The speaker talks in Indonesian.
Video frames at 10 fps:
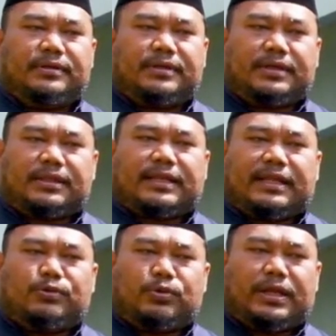
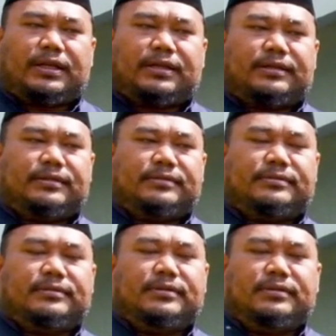keteraturan
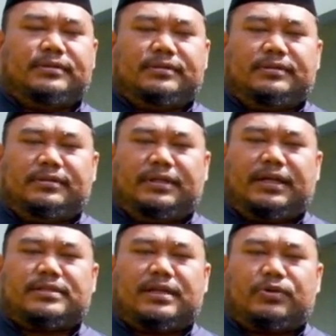yang
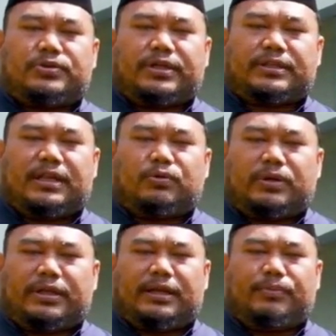seharusnya kita
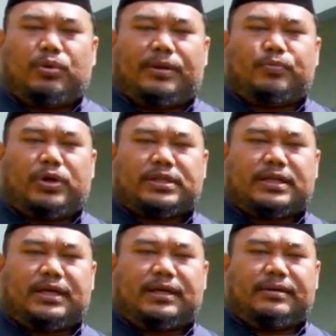lakukan dalam bulan
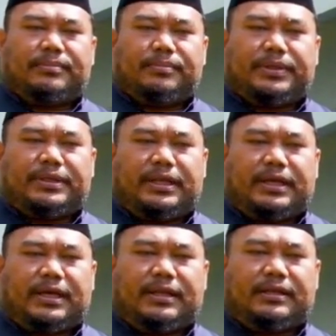puasa
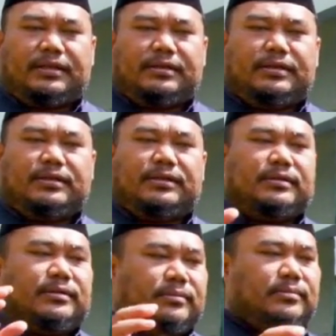menjadikan
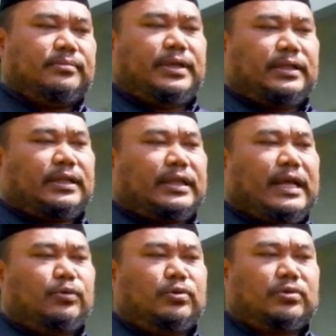kita
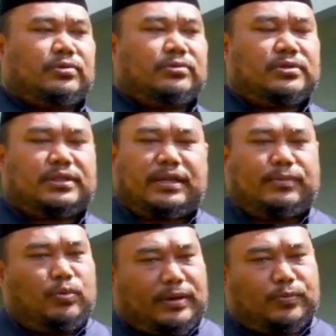teratur setelah
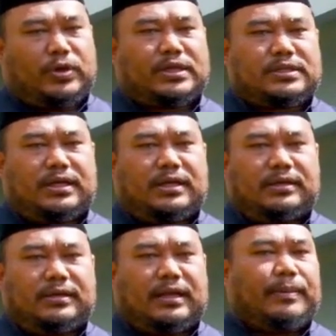bulan puasa
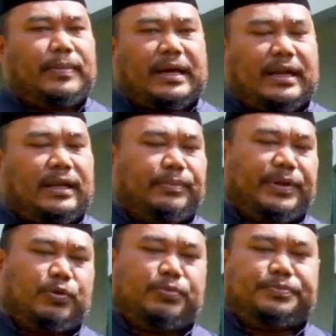dalam makan dan minum.